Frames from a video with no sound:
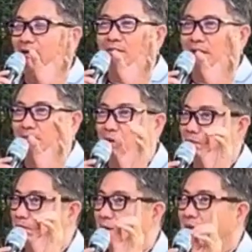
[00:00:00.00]
không à một
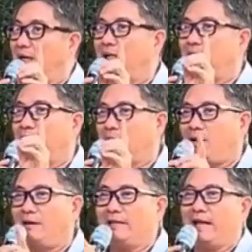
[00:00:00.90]
bữa một
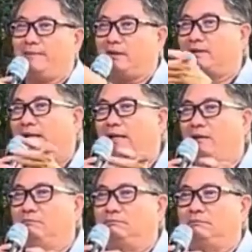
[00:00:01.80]
bộ dài mấy con thấy
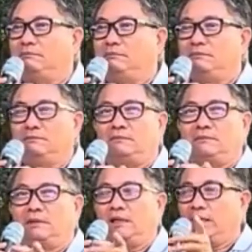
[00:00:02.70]
không
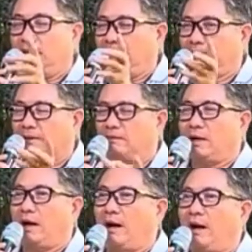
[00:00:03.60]
à, hết màu
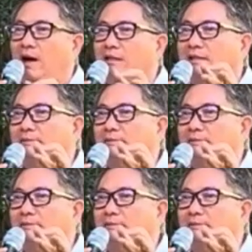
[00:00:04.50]
đỏ tới